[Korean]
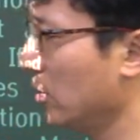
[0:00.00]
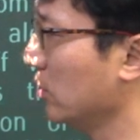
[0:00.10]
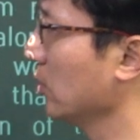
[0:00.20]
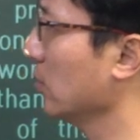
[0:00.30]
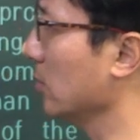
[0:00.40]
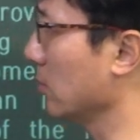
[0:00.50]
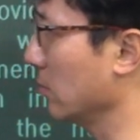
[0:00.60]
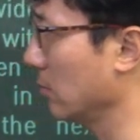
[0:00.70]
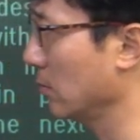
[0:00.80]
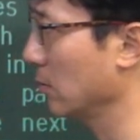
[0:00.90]
것은
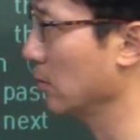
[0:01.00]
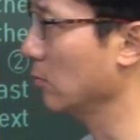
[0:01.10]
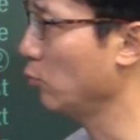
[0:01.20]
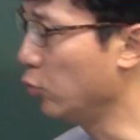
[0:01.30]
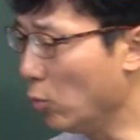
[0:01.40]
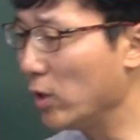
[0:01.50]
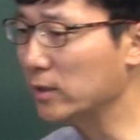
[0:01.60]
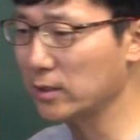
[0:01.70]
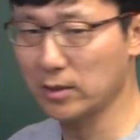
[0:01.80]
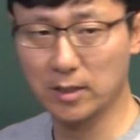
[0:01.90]

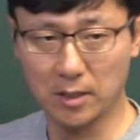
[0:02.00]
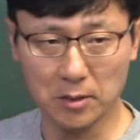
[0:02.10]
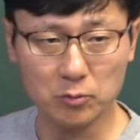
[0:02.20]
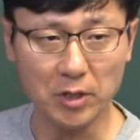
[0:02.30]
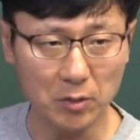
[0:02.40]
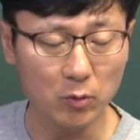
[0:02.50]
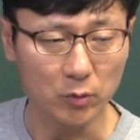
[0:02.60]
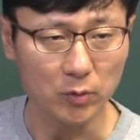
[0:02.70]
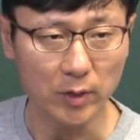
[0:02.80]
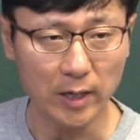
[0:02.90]
부모한테서 이렇게 계속
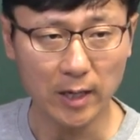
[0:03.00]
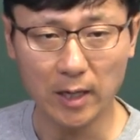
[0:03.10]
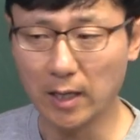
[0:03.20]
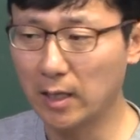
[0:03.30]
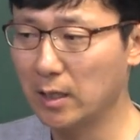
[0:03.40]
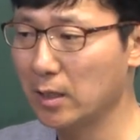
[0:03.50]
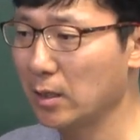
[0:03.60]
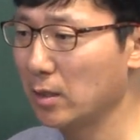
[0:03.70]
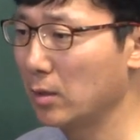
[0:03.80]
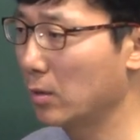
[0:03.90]
내려오는 거야.
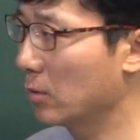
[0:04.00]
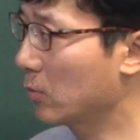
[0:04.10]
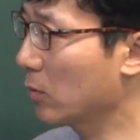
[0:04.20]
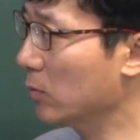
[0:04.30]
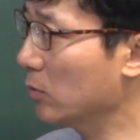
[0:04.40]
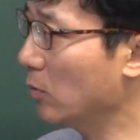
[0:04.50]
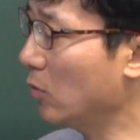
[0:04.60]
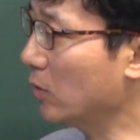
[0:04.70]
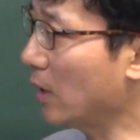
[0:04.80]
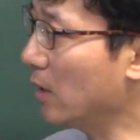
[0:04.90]
그러면
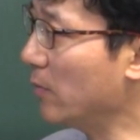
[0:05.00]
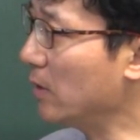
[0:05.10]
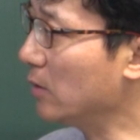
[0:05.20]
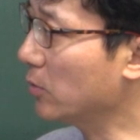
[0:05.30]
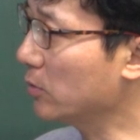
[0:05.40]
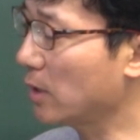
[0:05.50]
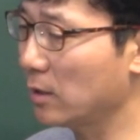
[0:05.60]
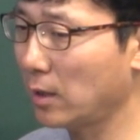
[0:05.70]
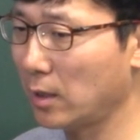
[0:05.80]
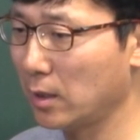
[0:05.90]
어 내가 맨날
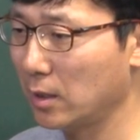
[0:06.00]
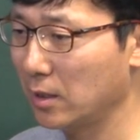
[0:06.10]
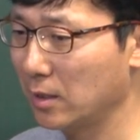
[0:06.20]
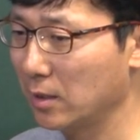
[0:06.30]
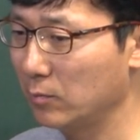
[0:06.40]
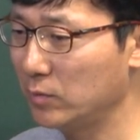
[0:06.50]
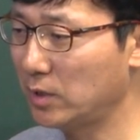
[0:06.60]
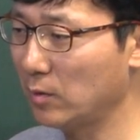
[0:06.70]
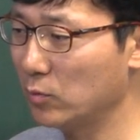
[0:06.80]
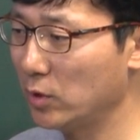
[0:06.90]
설사한다.
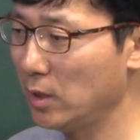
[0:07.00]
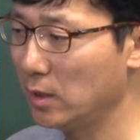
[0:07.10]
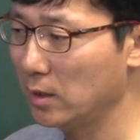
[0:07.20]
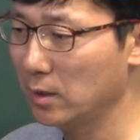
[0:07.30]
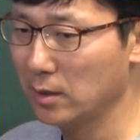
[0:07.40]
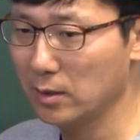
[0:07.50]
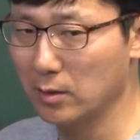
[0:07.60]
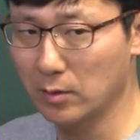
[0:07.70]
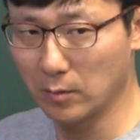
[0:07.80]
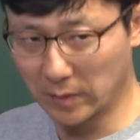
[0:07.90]
미생물이
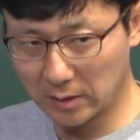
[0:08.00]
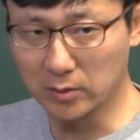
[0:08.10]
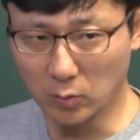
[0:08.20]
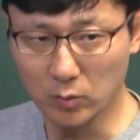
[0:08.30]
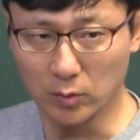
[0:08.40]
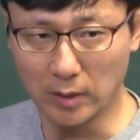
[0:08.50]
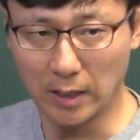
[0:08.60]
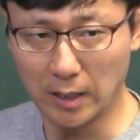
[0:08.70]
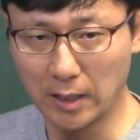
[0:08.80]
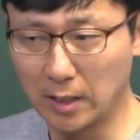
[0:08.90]
엄마한테서 오는 거야.
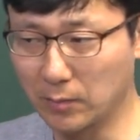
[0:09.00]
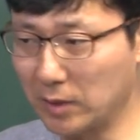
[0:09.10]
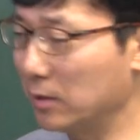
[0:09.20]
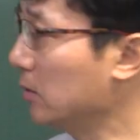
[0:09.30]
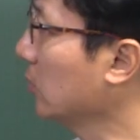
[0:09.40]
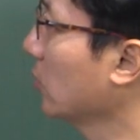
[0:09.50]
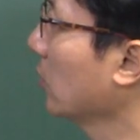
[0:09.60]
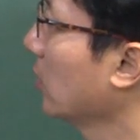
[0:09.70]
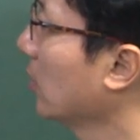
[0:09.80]
뭐 이런 식으로.